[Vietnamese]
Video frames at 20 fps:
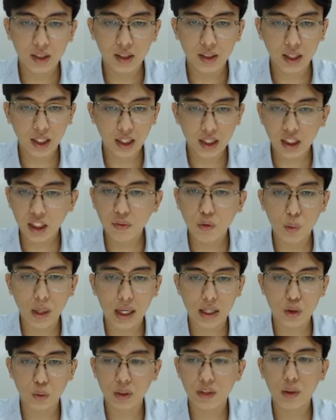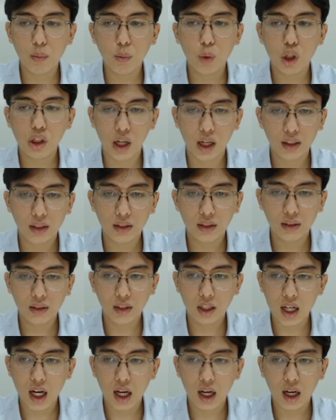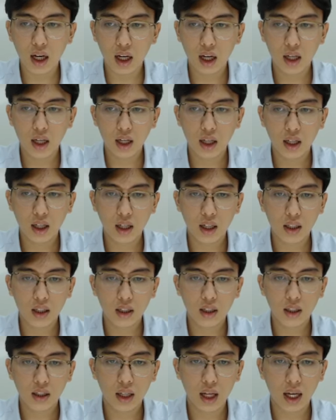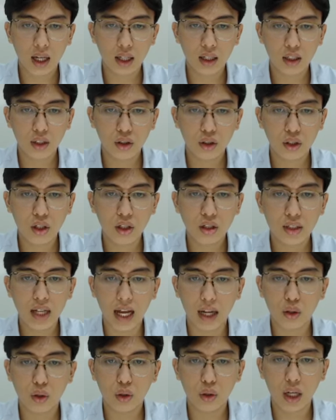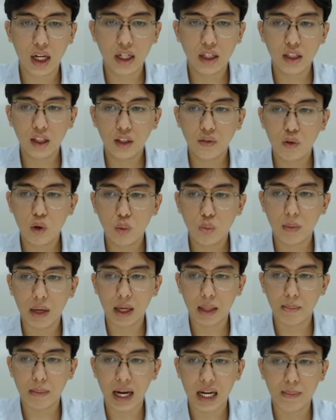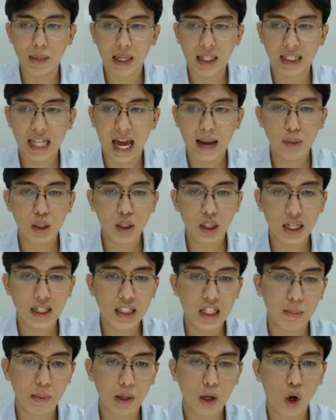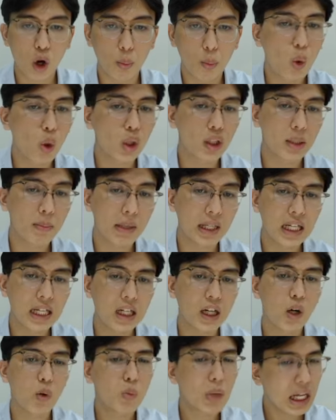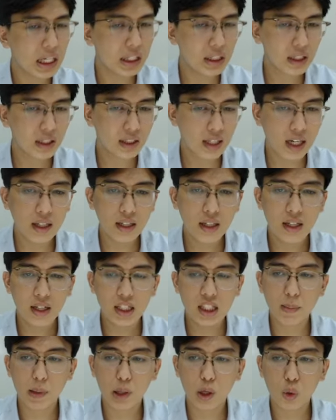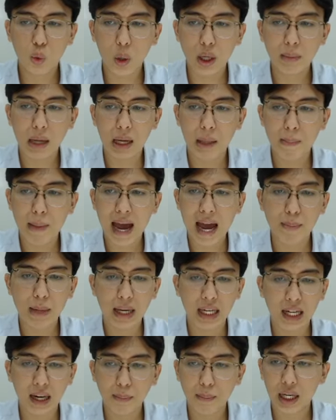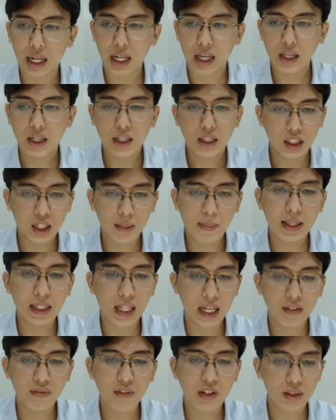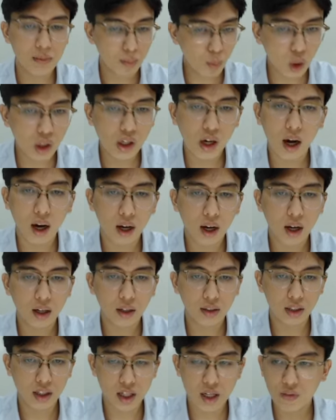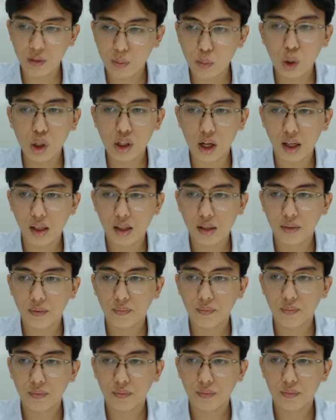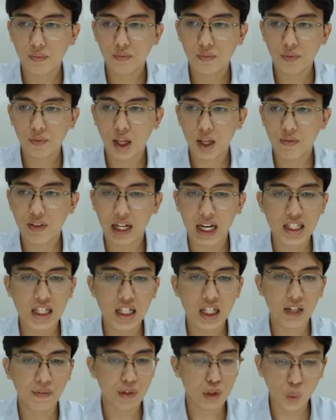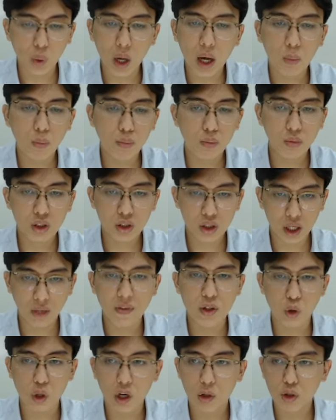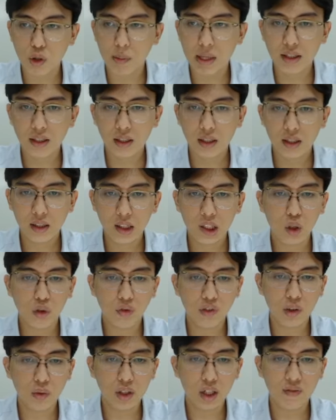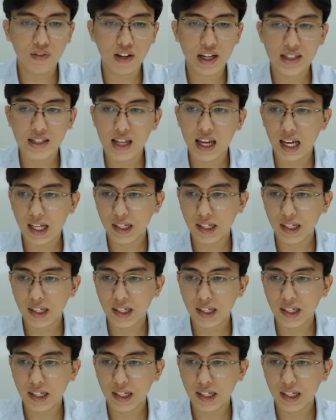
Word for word: đấy những cái vùng này chúng ta vẫn mua được được chưa Đấy, đừng để nó đến những cái lúc 77, 78 thì các anh chị mới hỏi mua thì mình nghĩ là không nên nhá. Nhưng mà nó quanh 73, 75 này này thì mình thấy là vẫn mua được. Được chưa? Vẫn mua được. Đấy và các anh chị cần phải chủ động, cần phải chủ động cho mình những cổ phiếu như là VCS.